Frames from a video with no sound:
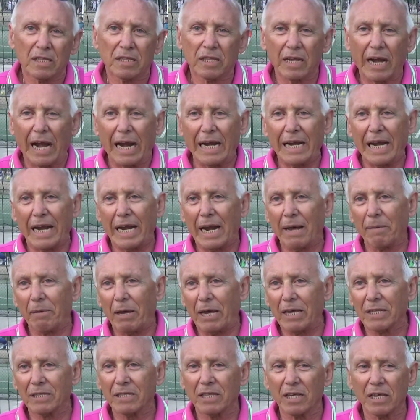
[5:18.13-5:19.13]
tra
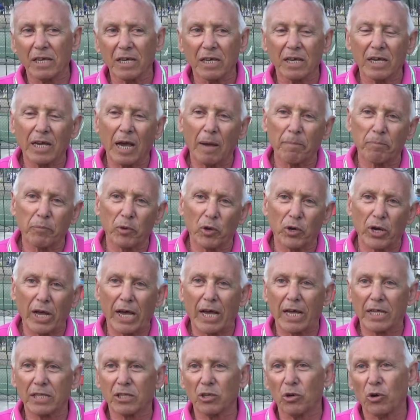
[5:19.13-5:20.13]
allenamenti,
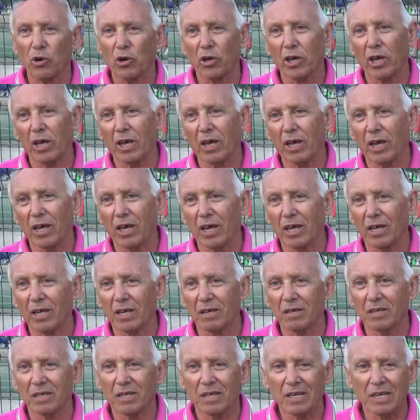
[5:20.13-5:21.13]
campionato
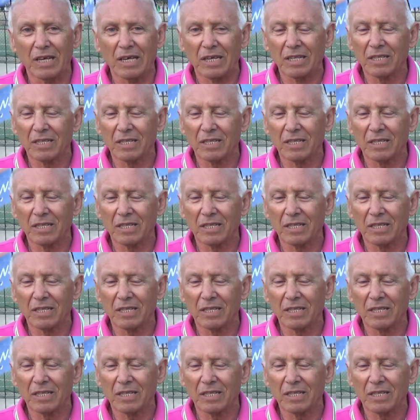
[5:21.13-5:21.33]
e